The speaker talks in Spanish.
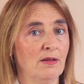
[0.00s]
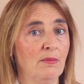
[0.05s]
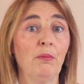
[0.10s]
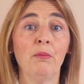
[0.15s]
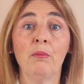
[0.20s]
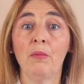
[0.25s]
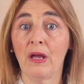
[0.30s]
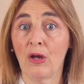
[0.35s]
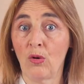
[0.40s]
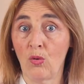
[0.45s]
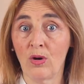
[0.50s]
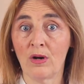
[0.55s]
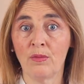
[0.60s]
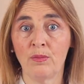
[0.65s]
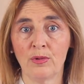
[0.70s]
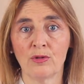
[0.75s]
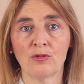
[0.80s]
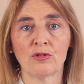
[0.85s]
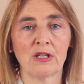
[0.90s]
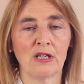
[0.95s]
Mi
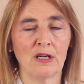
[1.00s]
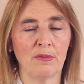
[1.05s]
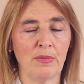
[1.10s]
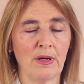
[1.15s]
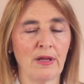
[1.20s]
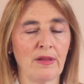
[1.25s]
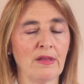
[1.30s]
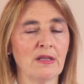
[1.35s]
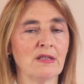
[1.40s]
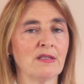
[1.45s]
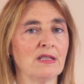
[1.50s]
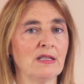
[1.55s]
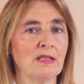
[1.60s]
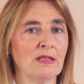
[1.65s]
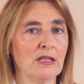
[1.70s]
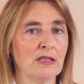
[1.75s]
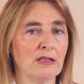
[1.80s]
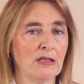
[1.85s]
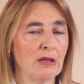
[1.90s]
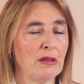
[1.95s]
cuerpo es capaz de
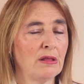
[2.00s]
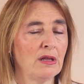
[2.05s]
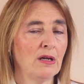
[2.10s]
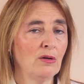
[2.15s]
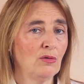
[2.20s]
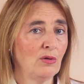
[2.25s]
sintetizar